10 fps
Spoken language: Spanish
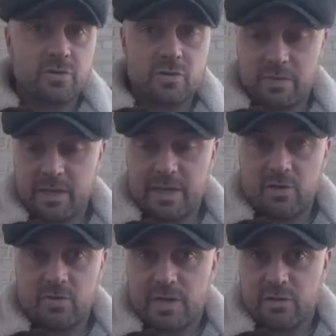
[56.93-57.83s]
yo la verdad que
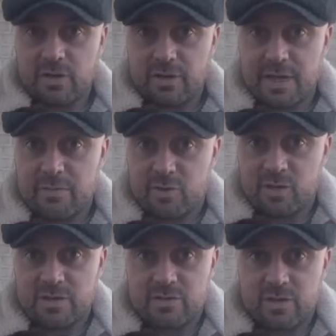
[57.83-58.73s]
lo cogí, no,
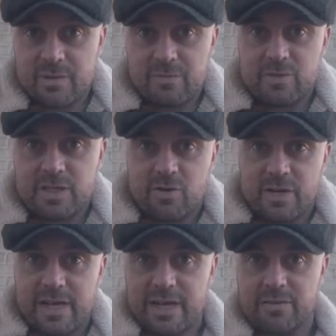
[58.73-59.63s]
sabíamos, no sabíamos ni lo
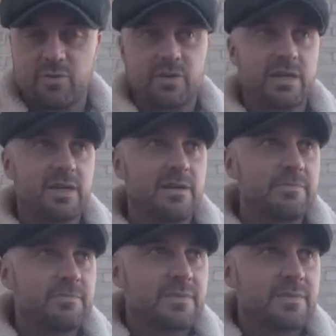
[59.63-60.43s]
que era, porque